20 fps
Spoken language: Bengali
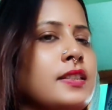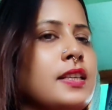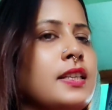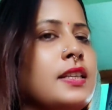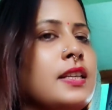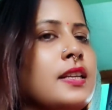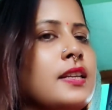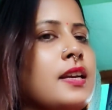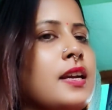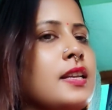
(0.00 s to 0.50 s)

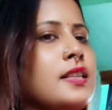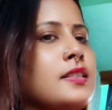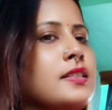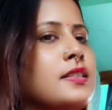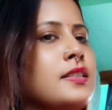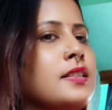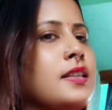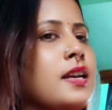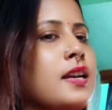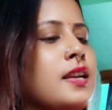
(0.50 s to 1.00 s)
সেটাই
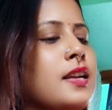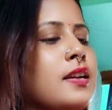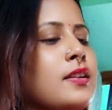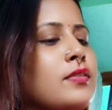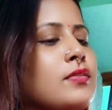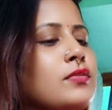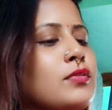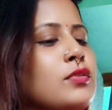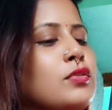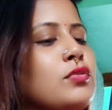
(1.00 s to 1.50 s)
খাচ্ছি আর
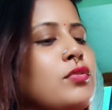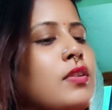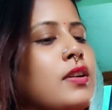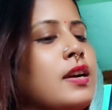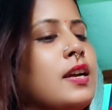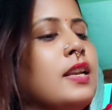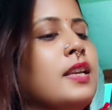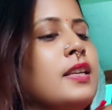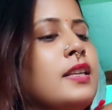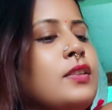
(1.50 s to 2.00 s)
এখন তো
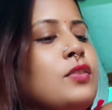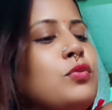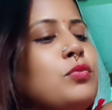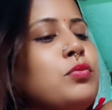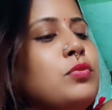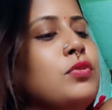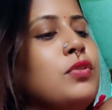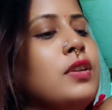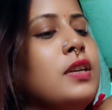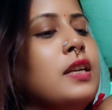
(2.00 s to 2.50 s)
সকাল নেই
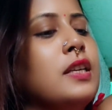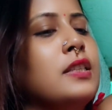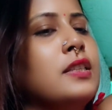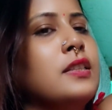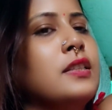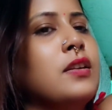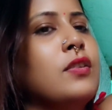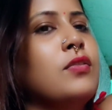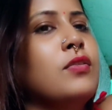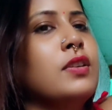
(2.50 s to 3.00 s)
দুপুর হয়ে গেছে
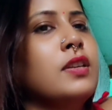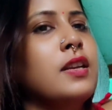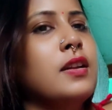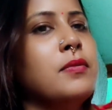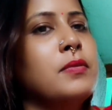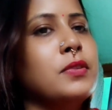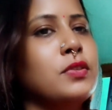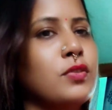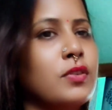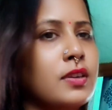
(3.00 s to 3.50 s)
তাও এটা
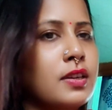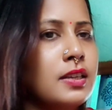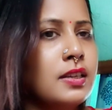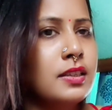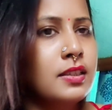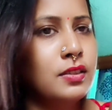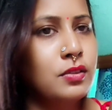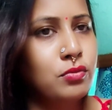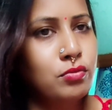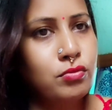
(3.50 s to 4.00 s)
আমার
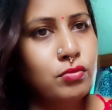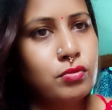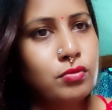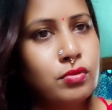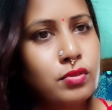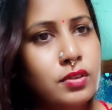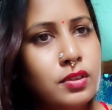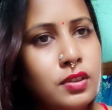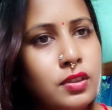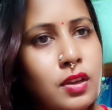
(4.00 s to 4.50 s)
সকালেরই শুরু
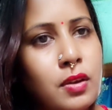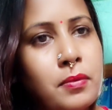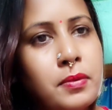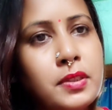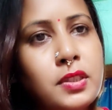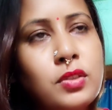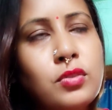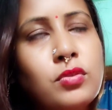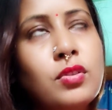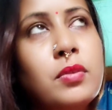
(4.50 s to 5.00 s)
করতেই হবে
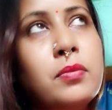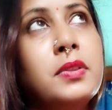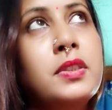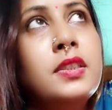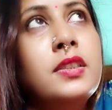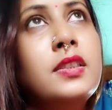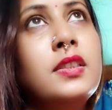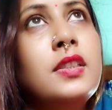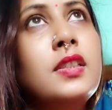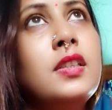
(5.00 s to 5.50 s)
যেহেতু আমি
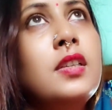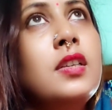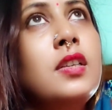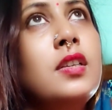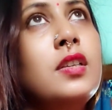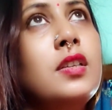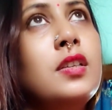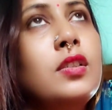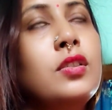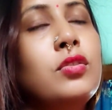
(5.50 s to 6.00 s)

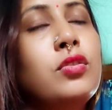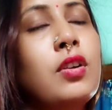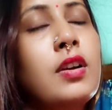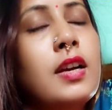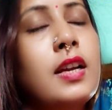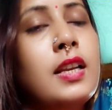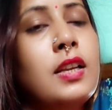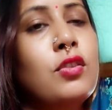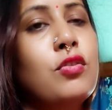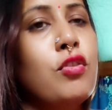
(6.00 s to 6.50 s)

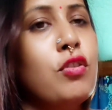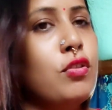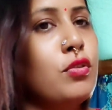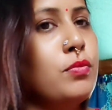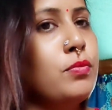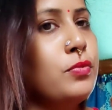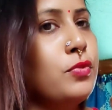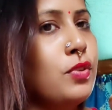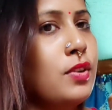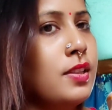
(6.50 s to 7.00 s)
সকালে
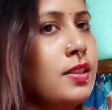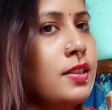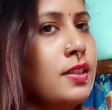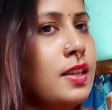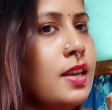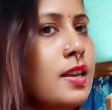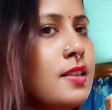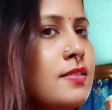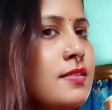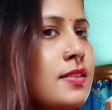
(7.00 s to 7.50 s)
গরম জল
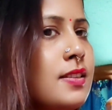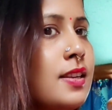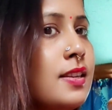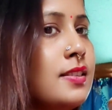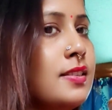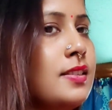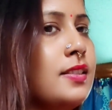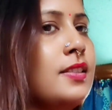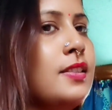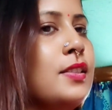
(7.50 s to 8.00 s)
দিয়ে আর
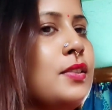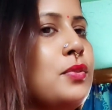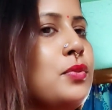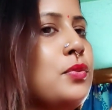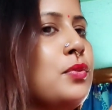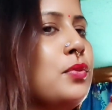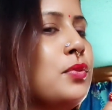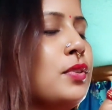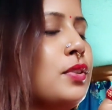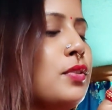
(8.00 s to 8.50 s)
চিরাশিট দিয়ে
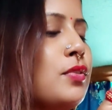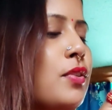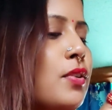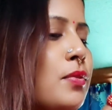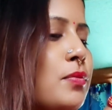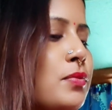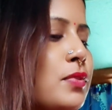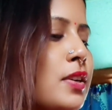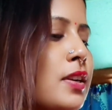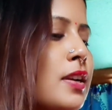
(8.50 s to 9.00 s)
শুরু করি
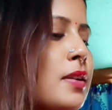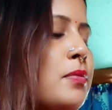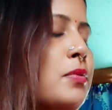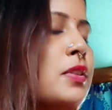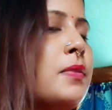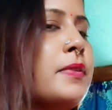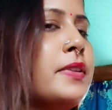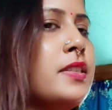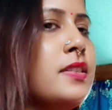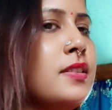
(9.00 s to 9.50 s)
গরম জল খাবো
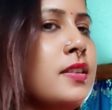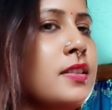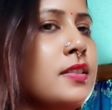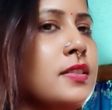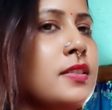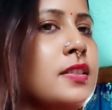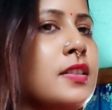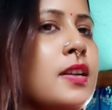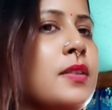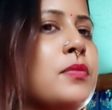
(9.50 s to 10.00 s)
তারপর
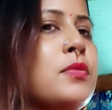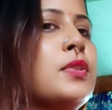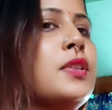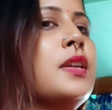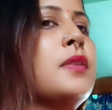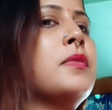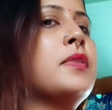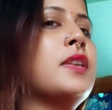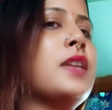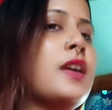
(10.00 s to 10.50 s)
চিরাশিট খাবো
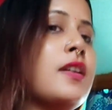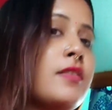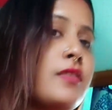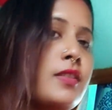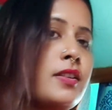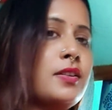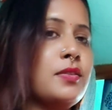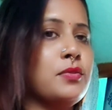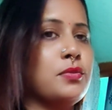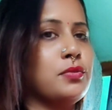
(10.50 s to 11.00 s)
তারপর
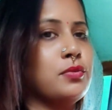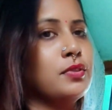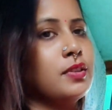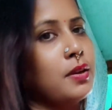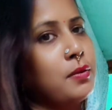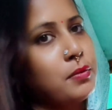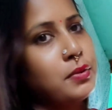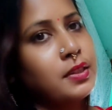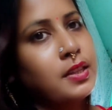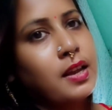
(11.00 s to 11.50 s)
থাইরয়েড ওষুধ
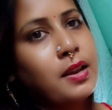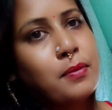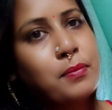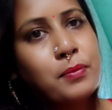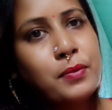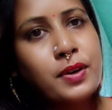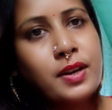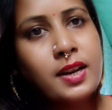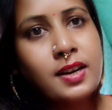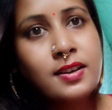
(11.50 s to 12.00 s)
খাবো
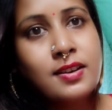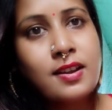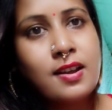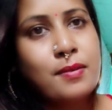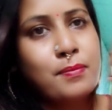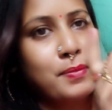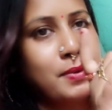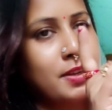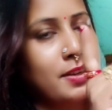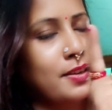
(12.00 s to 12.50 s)
তারপর একটা
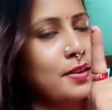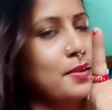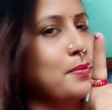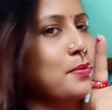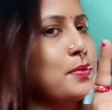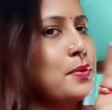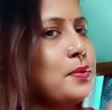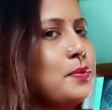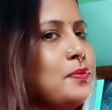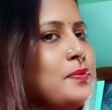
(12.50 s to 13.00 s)
আপেল
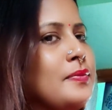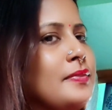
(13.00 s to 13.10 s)
খাবো